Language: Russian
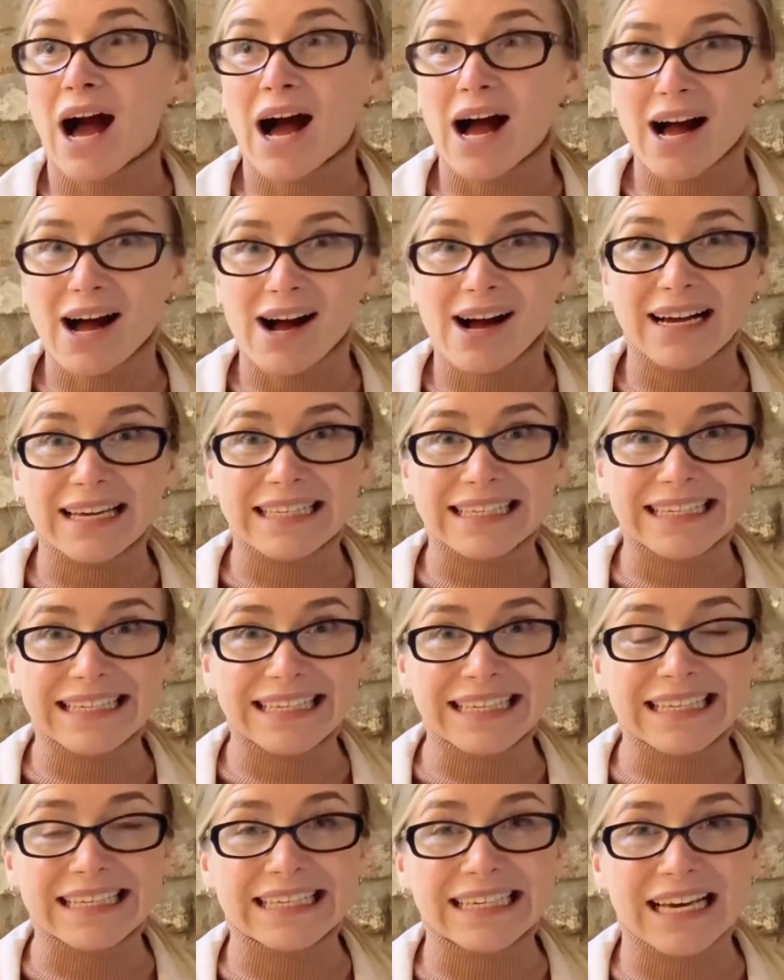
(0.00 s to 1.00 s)
А,
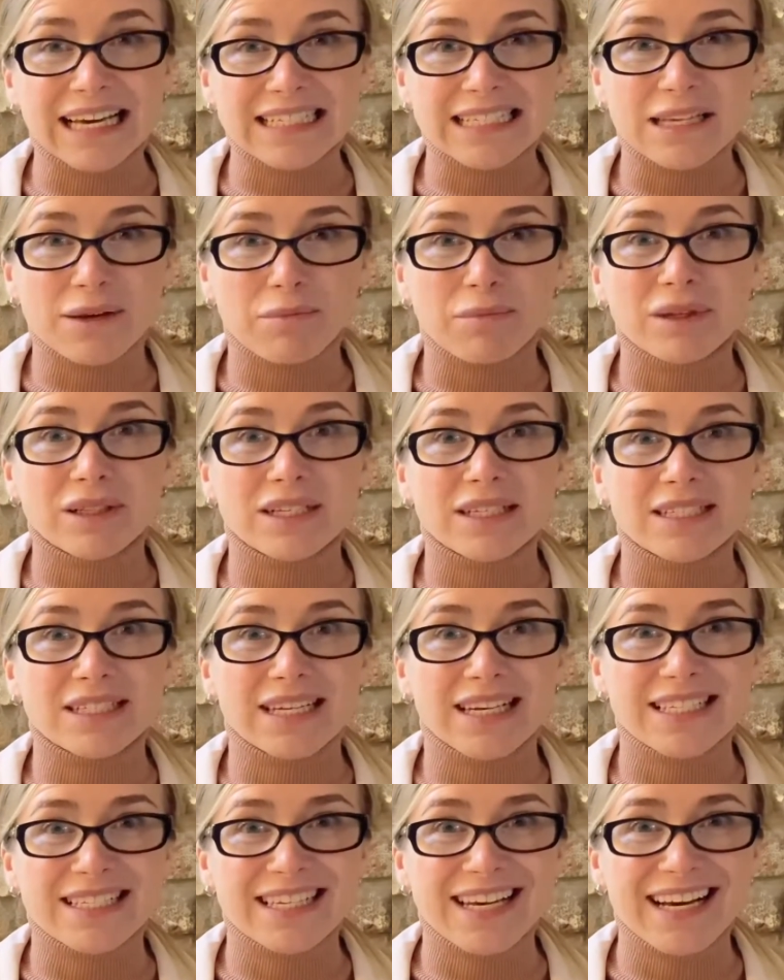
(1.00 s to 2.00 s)
и я забыла
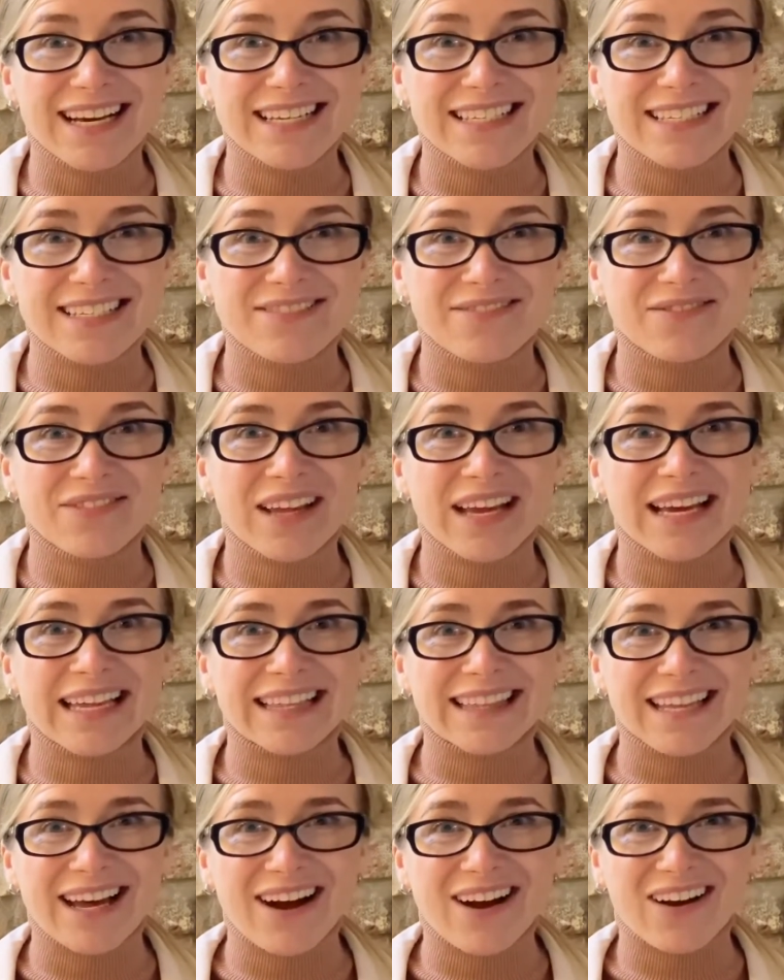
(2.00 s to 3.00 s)
сказать,
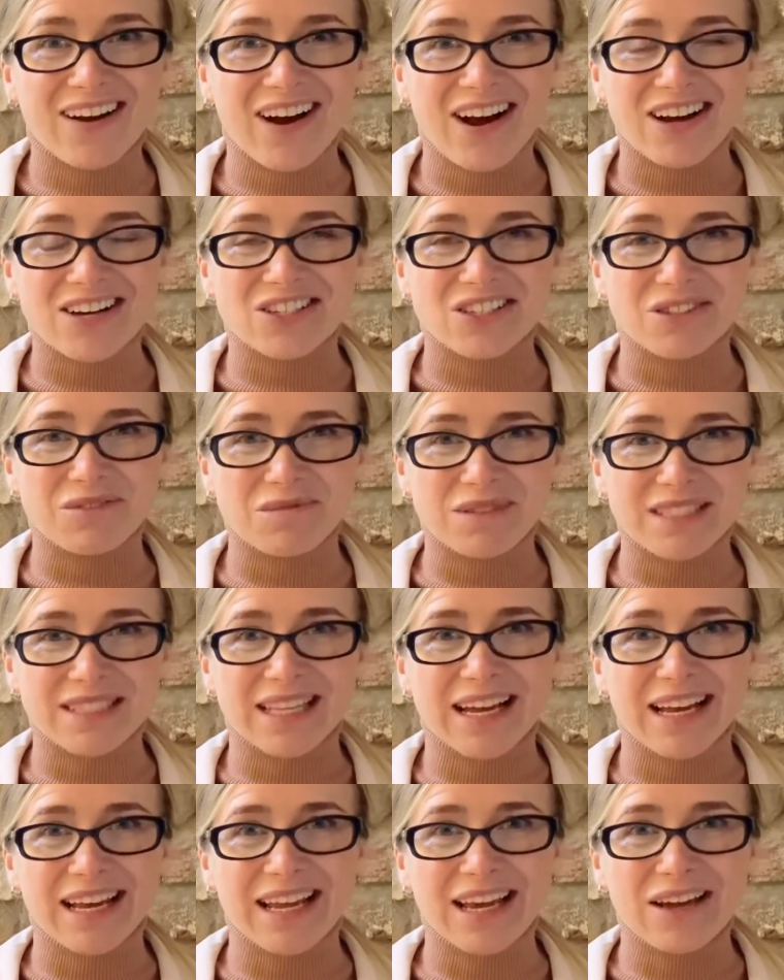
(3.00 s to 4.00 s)
на каждом
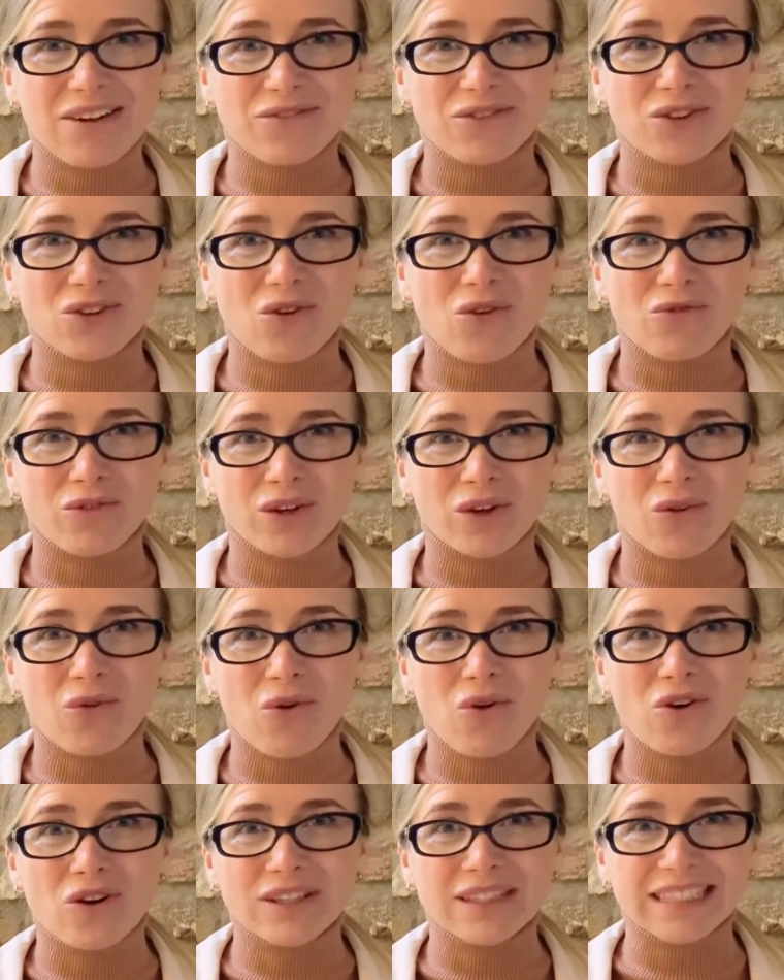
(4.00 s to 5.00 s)
столе в Новый
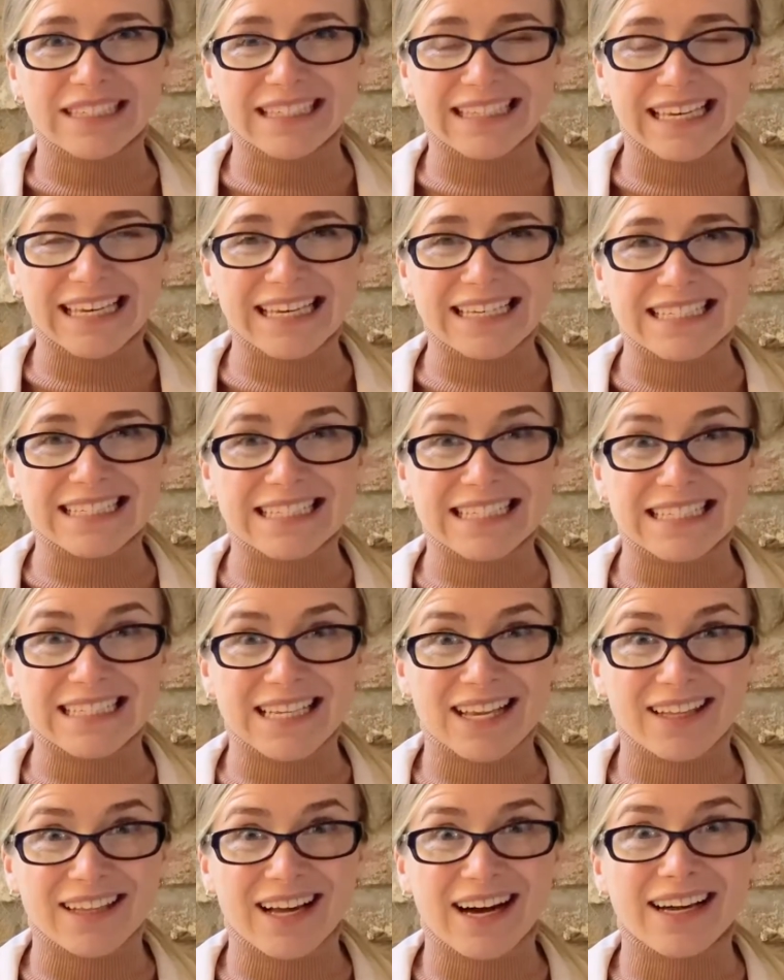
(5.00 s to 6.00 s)
год есть
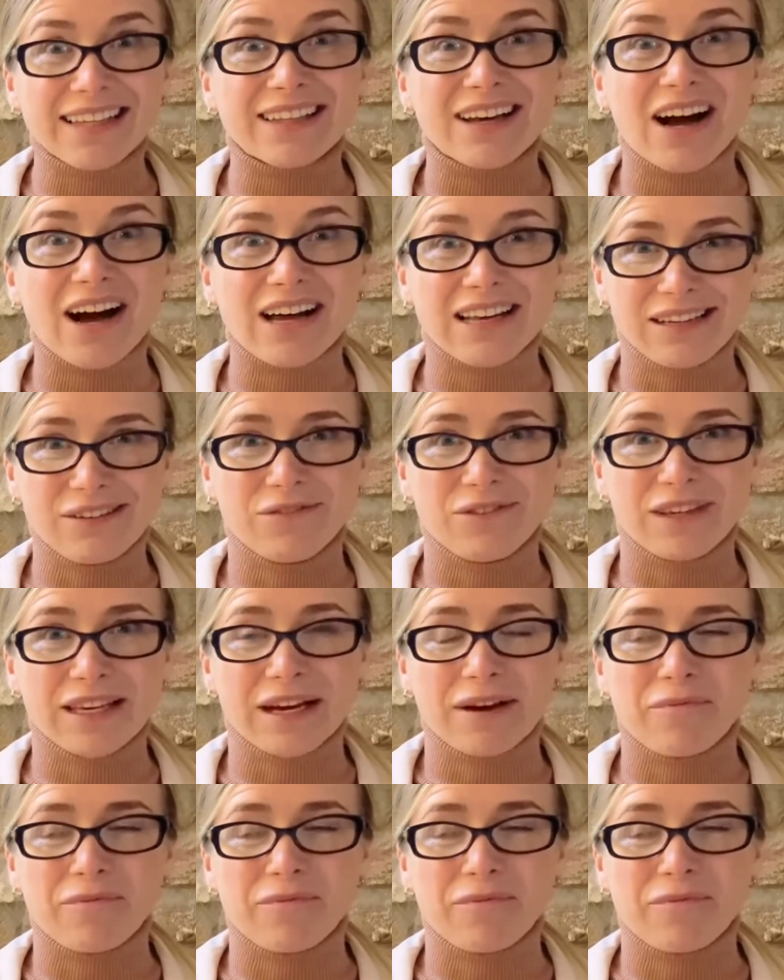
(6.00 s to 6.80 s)
салат оливье.